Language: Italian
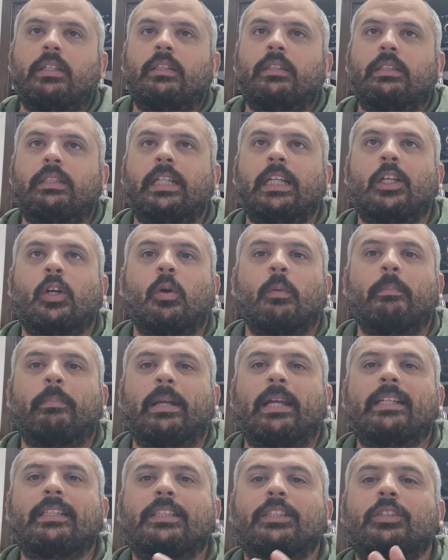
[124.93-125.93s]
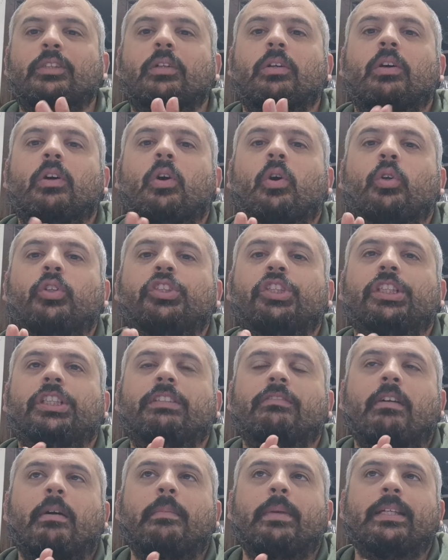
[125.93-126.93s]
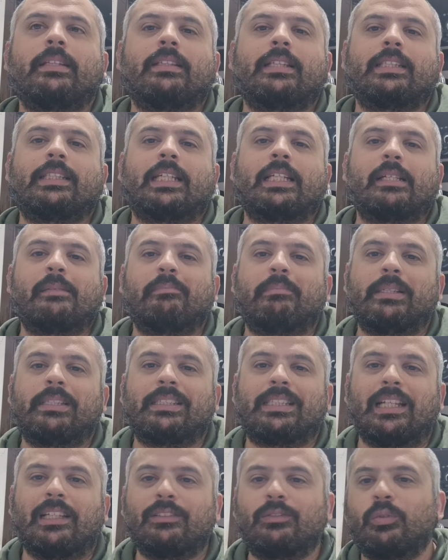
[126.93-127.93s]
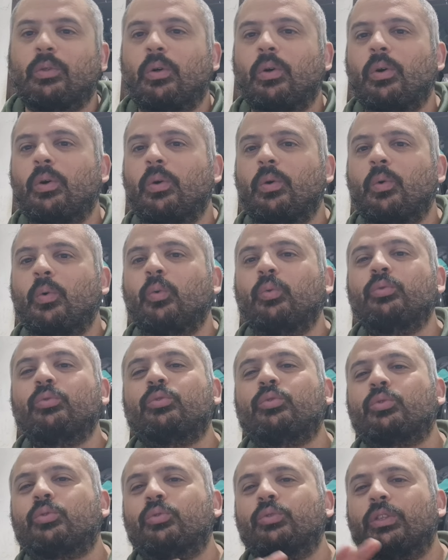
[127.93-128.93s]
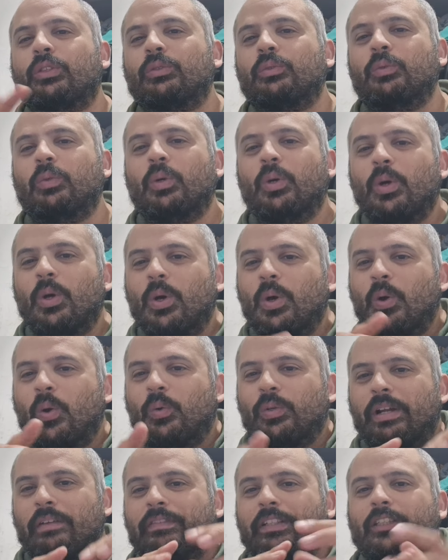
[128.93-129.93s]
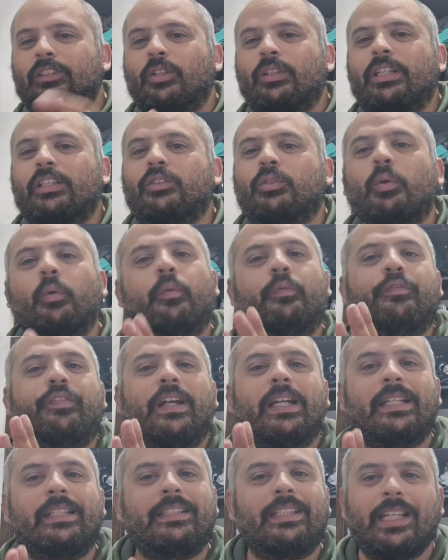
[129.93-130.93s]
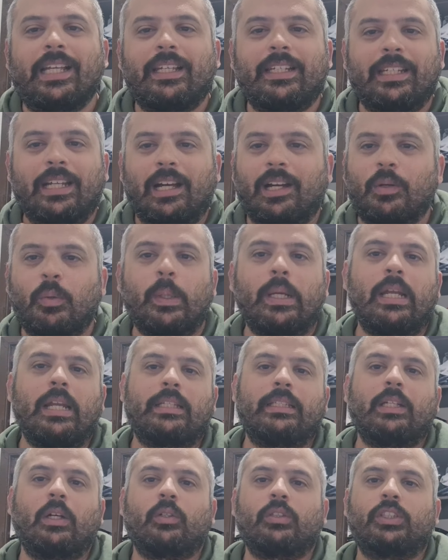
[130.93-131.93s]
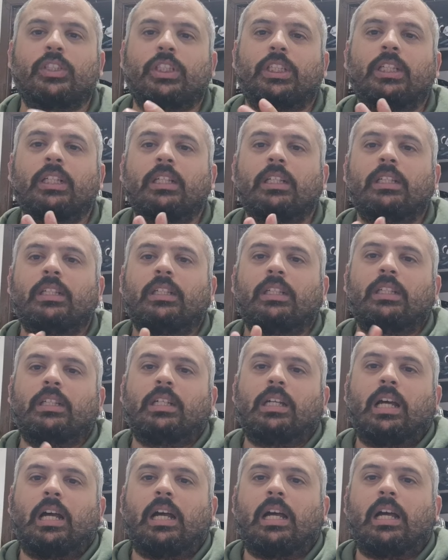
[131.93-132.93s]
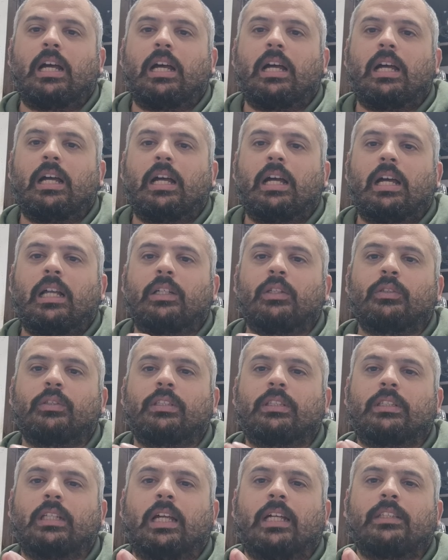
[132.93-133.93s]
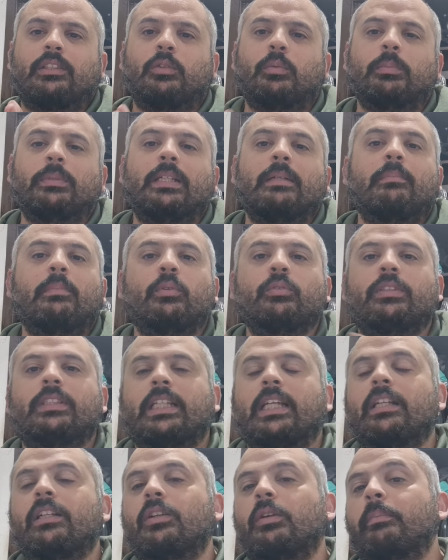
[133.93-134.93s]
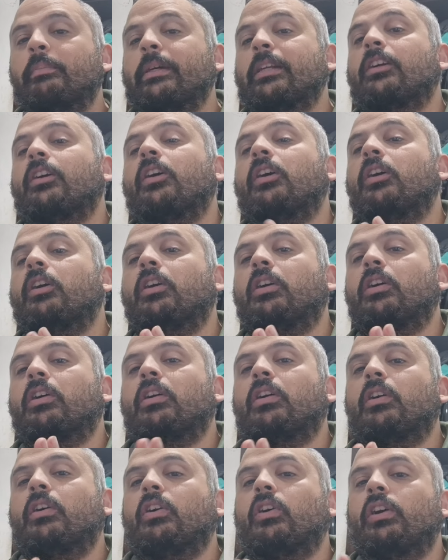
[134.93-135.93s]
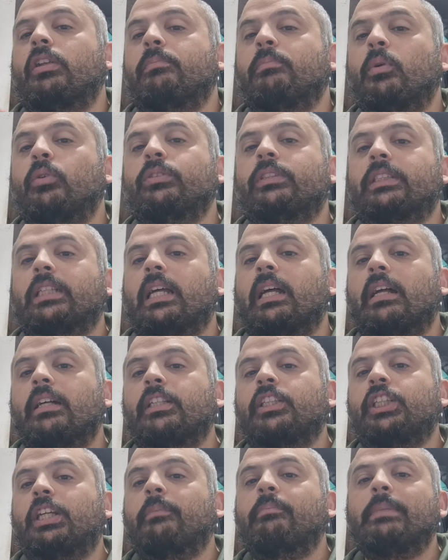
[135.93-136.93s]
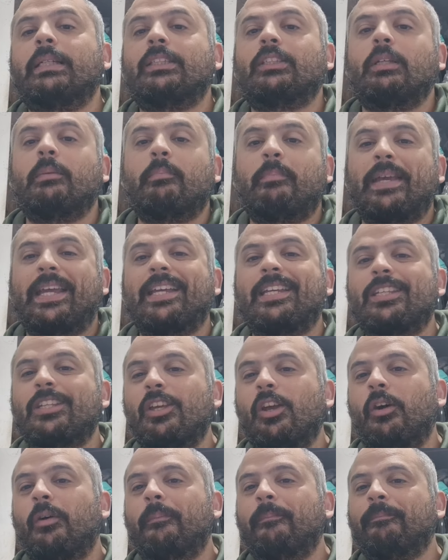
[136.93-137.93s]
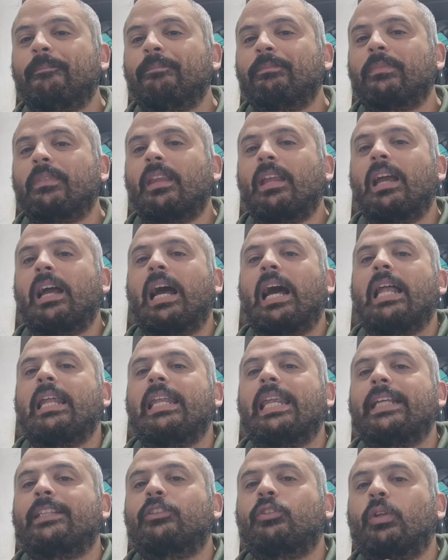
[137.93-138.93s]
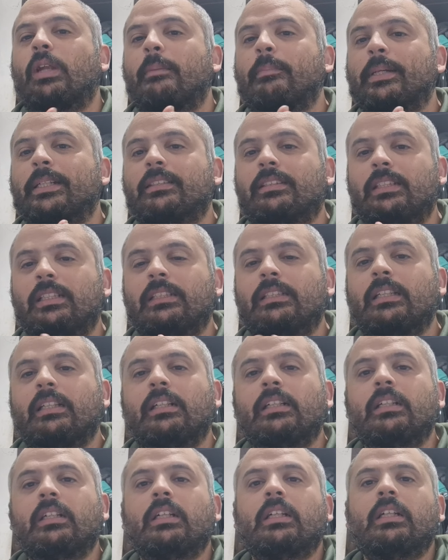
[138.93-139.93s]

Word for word: Nel complesso, oggettivamente, sarebbe stato un, una vittoria truffaldina quella di oggi allo stadium del Monzello. Però il Monza ci ha messo impegno, ha letto la partita,